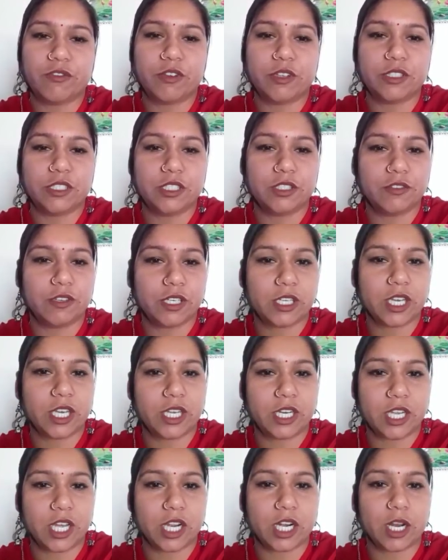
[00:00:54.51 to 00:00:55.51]
जीवन के
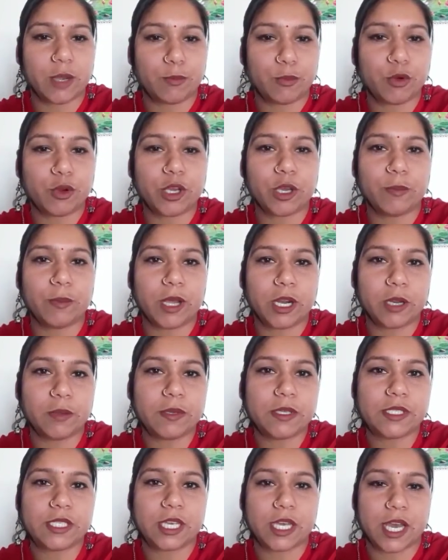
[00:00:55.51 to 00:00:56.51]
क्रियाकलाप के बारे में
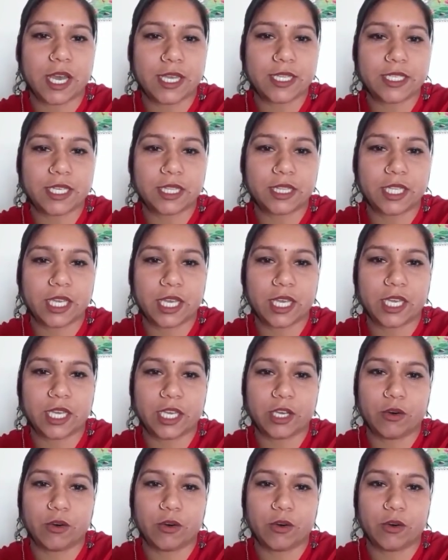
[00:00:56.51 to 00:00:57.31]
सिखाया जाता है